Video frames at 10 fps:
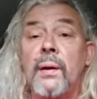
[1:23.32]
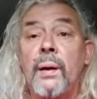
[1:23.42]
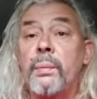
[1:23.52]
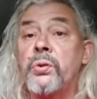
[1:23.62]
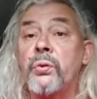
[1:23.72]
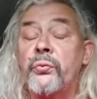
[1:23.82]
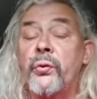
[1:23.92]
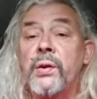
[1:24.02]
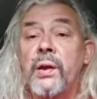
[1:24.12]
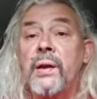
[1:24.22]
Habe
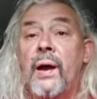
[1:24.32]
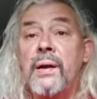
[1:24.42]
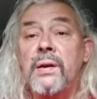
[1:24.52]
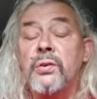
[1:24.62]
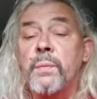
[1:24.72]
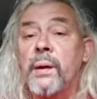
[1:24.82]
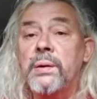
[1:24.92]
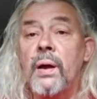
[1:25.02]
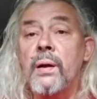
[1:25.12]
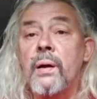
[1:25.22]
sofort ein
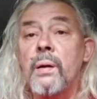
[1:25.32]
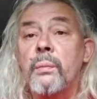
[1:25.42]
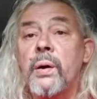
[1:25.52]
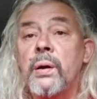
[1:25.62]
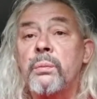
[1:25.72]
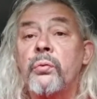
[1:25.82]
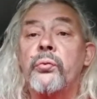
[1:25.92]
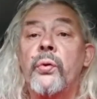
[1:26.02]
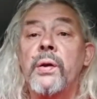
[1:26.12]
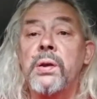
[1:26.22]
Heidenspektakel gemacht.
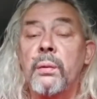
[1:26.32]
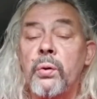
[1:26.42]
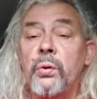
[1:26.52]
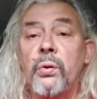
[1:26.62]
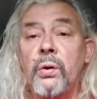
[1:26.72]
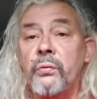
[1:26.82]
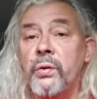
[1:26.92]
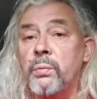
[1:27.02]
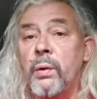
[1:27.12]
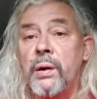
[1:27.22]
Bevor ich aber
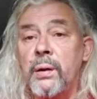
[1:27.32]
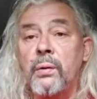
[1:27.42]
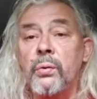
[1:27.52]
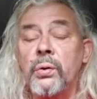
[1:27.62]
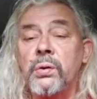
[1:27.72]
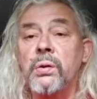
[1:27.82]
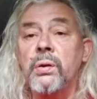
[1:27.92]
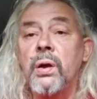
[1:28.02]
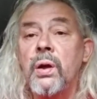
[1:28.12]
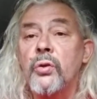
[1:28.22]
irgendwas überlegen
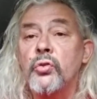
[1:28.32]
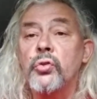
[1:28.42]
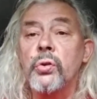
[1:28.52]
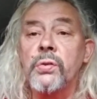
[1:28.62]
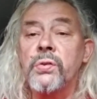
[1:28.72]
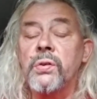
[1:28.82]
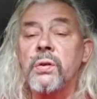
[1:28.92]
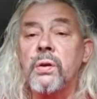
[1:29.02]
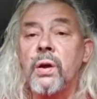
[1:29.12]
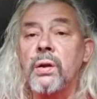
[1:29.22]
konnte,
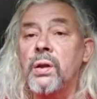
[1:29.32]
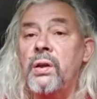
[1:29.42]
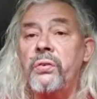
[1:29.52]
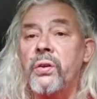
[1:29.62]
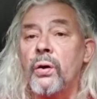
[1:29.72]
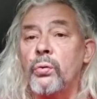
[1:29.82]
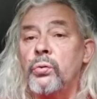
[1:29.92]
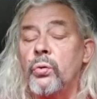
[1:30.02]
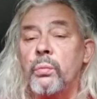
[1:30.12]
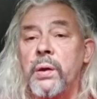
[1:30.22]
stürzte ein riesiger
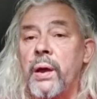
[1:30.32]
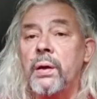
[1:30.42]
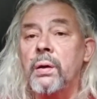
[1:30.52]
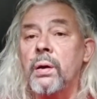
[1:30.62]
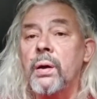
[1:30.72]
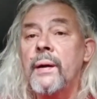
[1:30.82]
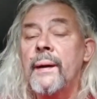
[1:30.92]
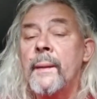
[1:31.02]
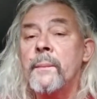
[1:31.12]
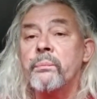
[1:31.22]
Hund um die Ecke
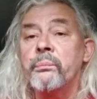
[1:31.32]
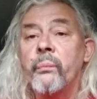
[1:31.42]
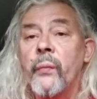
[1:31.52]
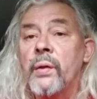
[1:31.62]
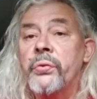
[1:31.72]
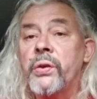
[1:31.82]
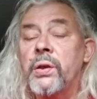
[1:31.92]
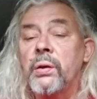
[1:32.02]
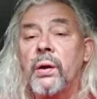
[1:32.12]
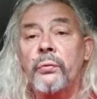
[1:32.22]
hat
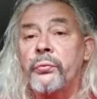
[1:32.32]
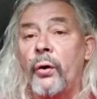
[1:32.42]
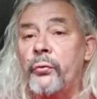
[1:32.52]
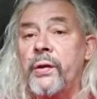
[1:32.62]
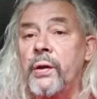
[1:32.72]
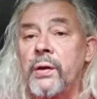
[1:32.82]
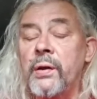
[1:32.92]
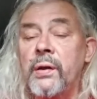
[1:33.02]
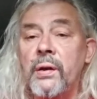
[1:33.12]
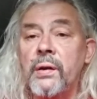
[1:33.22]
sich auf, auf Hilde,
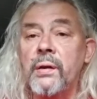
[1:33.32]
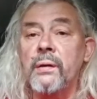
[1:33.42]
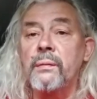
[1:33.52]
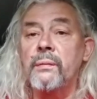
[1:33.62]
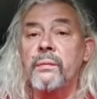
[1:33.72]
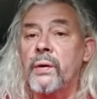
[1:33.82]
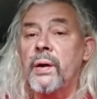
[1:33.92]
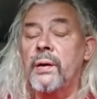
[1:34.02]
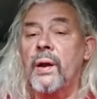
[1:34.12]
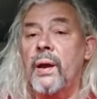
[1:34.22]
Hilde war
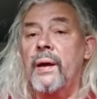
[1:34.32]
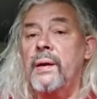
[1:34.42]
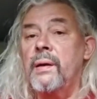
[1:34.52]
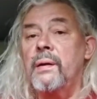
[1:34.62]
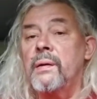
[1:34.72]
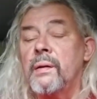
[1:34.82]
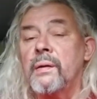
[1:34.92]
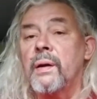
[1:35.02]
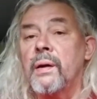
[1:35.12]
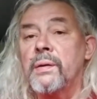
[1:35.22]
ja an der Leine,
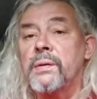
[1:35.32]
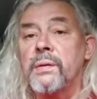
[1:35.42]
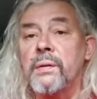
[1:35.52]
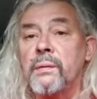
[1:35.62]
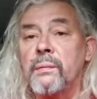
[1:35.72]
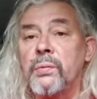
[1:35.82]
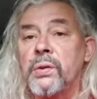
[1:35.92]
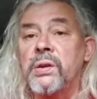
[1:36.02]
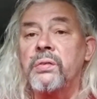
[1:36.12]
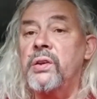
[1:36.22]
Hilde hat äh,
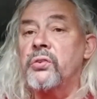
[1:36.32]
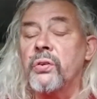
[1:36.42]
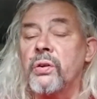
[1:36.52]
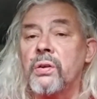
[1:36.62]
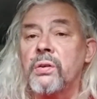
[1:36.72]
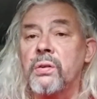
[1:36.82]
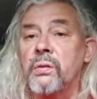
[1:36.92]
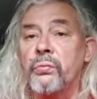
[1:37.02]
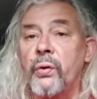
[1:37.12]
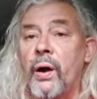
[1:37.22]
sich quietschend
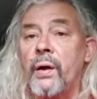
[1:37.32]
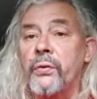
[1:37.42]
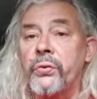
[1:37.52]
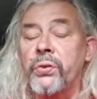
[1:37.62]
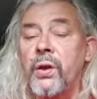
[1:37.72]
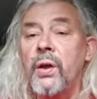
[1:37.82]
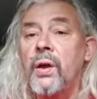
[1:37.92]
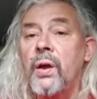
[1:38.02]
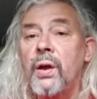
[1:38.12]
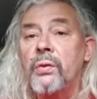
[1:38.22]
äh, vor Angst
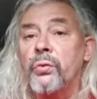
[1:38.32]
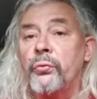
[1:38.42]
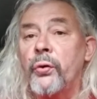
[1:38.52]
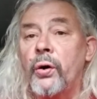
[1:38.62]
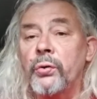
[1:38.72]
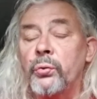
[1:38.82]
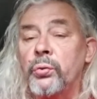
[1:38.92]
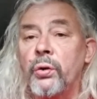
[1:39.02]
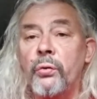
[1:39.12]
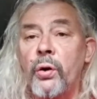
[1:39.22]
sofort
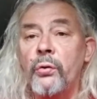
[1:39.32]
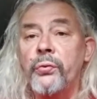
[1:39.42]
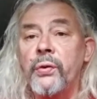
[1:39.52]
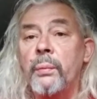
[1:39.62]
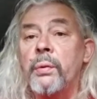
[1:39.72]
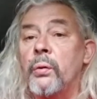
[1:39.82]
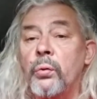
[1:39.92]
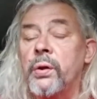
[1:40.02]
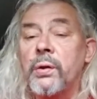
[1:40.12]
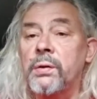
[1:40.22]
unterworfen, aber der
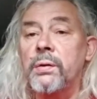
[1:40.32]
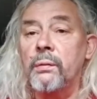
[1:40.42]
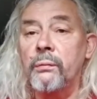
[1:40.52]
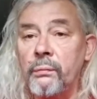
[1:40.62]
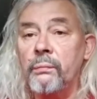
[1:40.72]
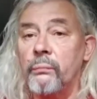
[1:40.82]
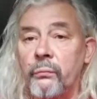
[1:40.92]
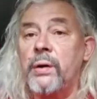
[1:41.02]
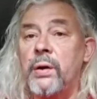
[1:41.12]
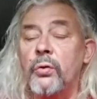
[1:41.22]
Hund hat
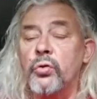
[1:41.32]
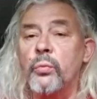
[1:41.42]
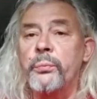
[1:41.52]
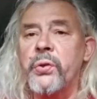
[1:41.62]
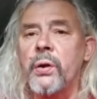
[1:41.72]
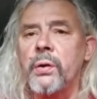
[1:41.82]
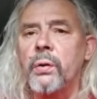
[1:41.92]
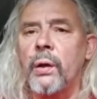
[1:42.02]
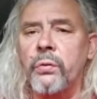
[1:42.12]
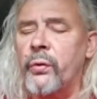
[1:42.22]
weiter gezupselt,
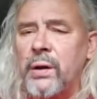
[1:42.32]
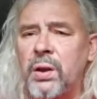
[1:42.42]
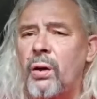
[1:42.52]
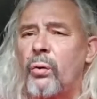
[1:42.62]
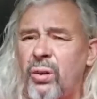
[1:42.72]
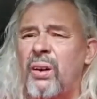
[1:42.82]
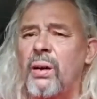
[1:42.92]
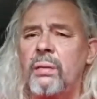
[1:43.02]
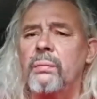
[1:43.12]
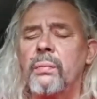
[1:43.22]
also weiter auch,
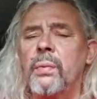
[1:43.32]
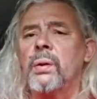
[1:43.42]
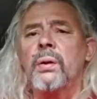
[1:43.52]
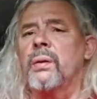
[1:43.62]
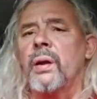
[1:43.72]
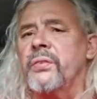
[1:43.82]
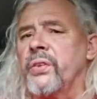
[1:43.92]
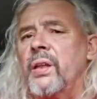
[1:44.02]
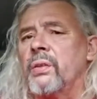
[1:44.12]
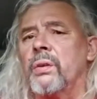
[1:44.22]
ähm, konnte gar nicht
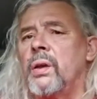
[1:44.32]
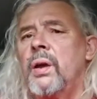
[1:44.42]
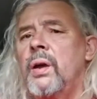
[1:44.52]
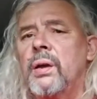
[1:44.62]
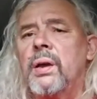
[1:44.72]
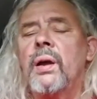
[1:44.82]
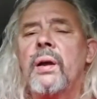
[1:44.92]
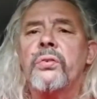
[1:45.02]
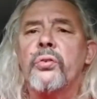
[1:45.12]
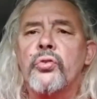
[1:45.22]
sehen, ging ja
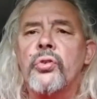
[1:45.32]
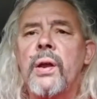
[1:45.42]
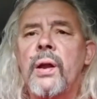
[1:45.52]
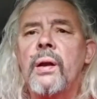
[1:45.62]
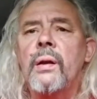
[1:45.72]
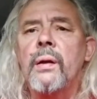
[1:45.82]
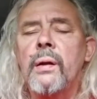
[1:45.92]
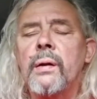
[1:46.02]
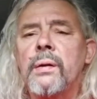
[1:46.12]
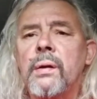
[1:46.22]
alles so schnell
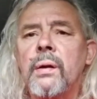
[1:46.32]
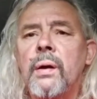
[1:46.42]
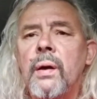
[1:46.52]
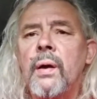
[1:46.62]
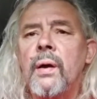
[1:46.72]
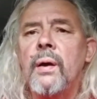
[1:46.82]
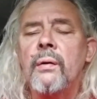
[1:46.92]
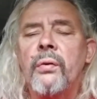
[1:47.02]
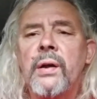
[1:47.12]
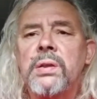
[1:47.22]
halt, ne?
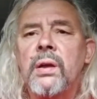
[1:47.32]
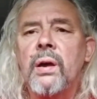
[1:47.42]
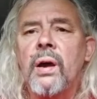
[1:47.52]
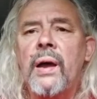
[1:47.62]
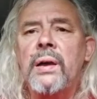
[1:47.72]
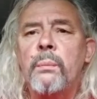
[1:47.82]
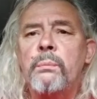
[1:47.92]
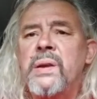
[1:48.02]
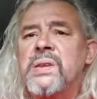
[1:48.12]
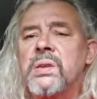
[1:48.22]
Weiter
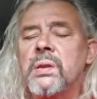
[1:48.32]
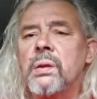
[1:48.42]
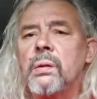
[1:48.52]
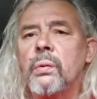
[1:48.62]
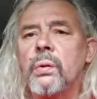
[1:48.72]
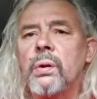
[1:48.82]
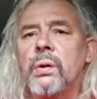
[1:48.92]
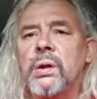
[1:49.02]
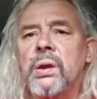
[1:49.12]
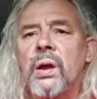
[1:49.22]
reingebissen
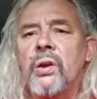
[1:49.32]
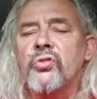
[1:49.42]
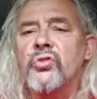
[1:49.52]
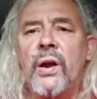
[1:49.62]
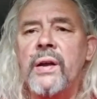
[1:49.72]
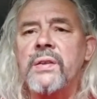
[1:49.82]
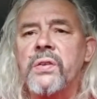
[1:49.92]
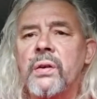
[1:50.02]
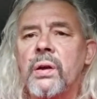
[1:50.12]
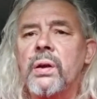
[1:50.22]
und ich dachte,
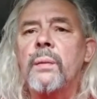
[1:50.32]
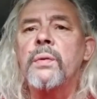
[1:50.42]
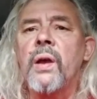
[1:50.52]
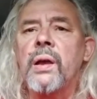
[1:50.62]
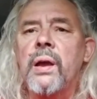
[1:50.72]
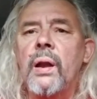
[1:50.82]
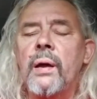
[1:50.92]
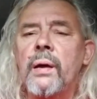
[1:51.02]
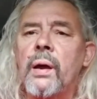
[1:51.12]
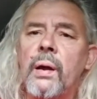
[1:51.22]
scheiße, und dann kam dieser Kerl
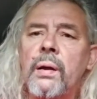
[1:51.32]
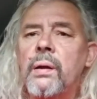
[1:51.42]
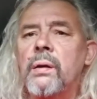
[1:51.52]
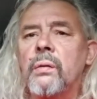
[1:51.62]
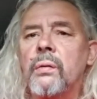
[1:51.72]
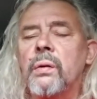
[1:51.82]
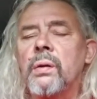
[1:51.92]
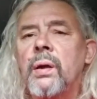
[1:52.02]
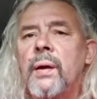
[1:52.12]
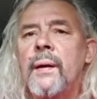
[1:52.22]
angerannt und